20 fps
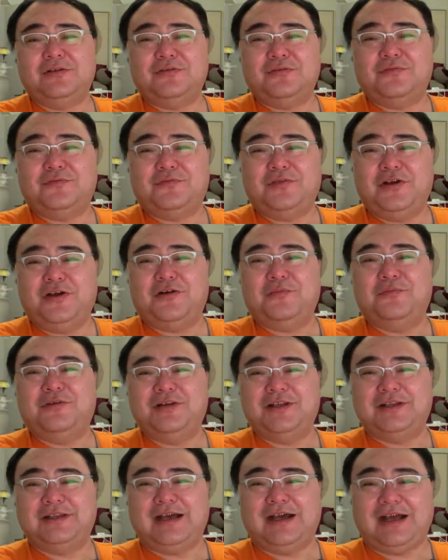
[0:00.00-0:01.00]
就是福耀
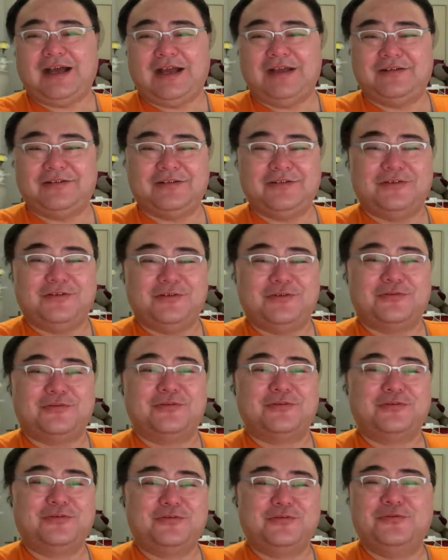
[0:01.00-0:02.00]
玻璃它还是有一
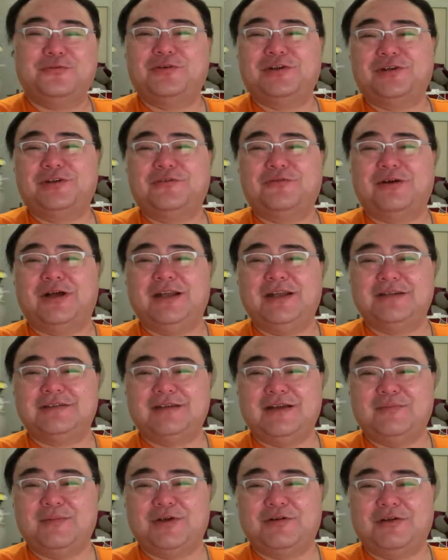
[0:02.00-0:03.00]
种中国式管理，
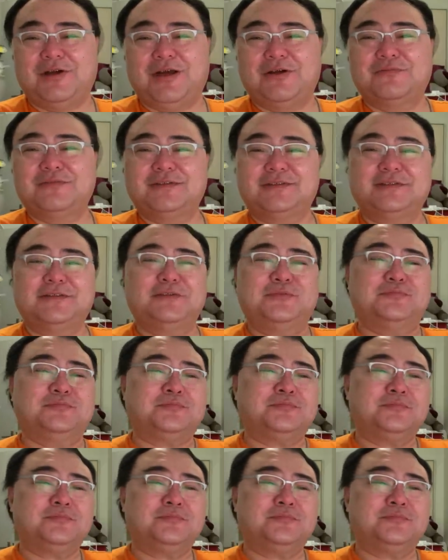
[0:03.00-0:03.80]
在美国开公司。